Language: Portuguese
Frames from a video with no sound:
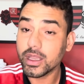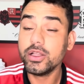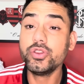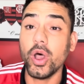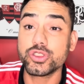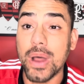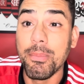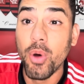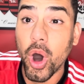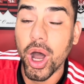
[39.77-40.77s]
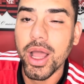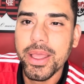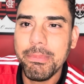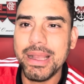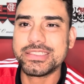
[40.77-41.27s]
nosso amor.
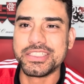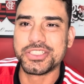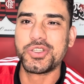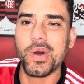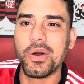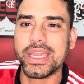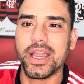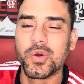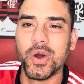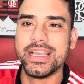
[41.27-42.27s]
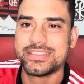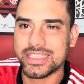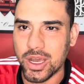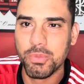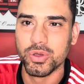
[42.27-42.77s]
Mas antes de qualquer coisa,
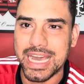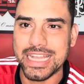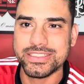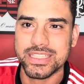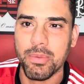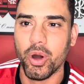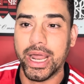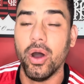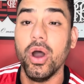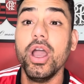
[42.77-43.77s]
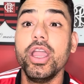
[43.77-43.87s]
na humildade, na moral,